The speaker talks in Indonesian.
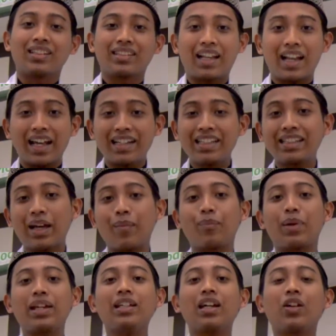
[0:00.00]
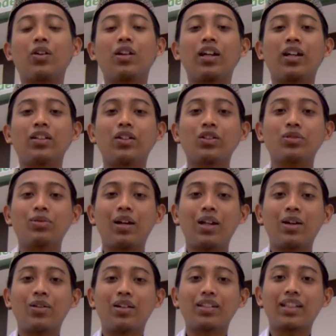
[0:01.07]
Telah disampaikan oleh Allah
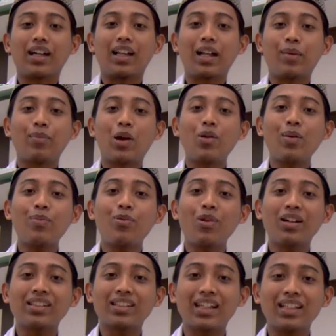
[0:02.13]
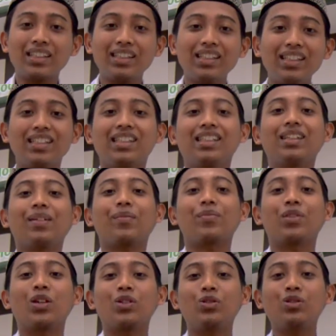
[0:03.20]
Subhanahu wa taala bahwa puasa ini
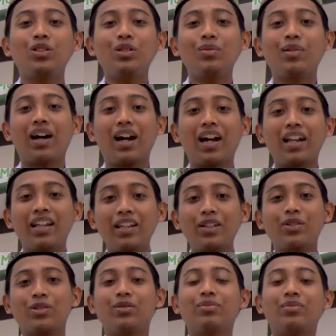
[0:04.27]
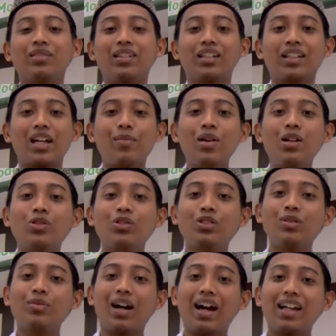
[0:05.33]
kutiba alaikum kama
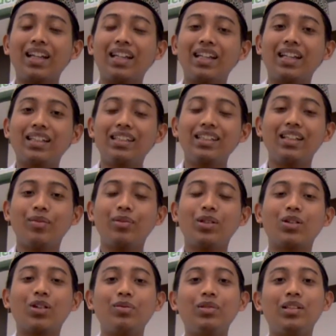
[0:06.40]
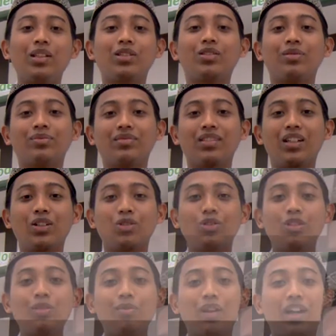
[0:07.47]
kutiba ala alladhina min qablikum
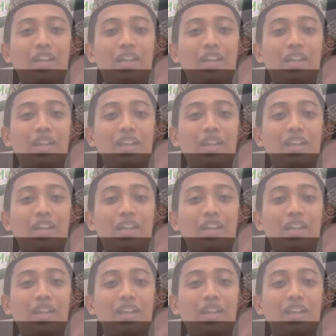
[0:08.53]
kutiba